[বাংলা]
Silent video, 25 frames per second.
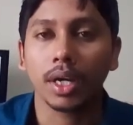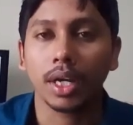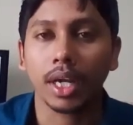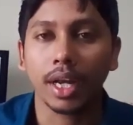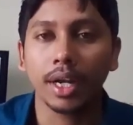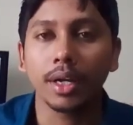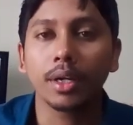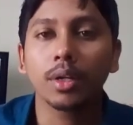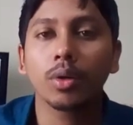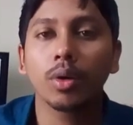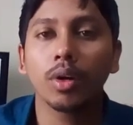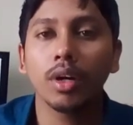
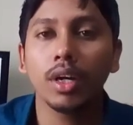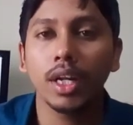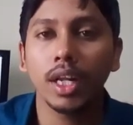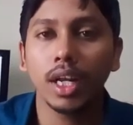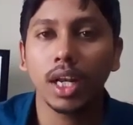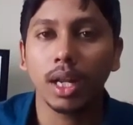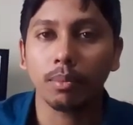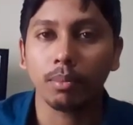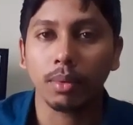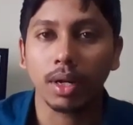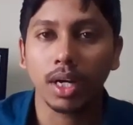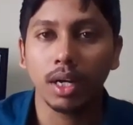কানেক্ট করে
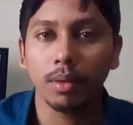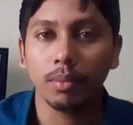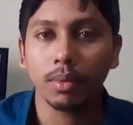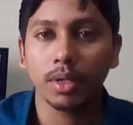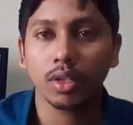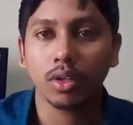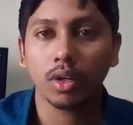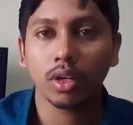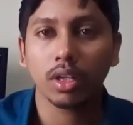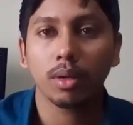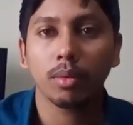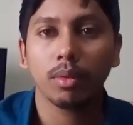নিলাম
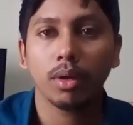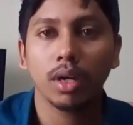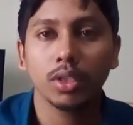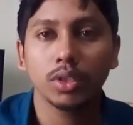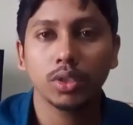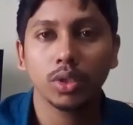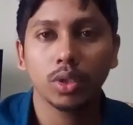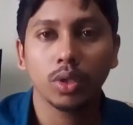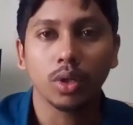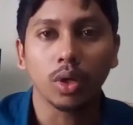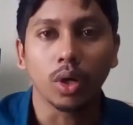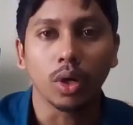আনলিমিটেড কথা
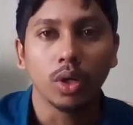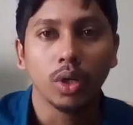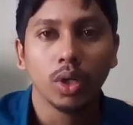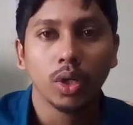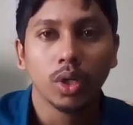বলার জন্য